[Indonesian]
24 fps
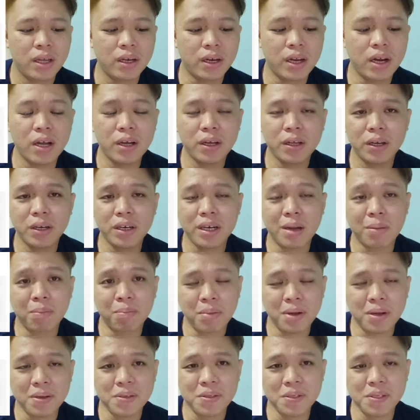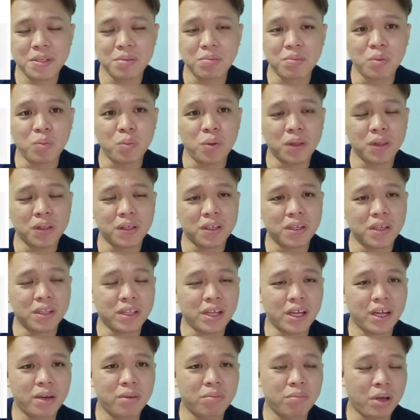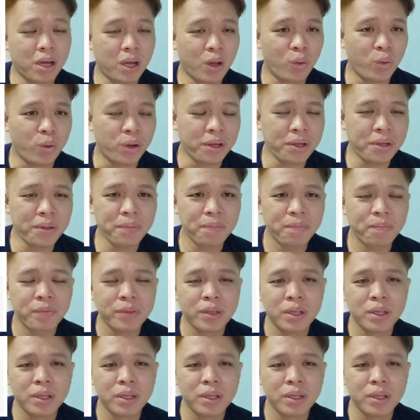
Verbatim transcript: Dan akhirnya PAS membuat kenyataan bahwa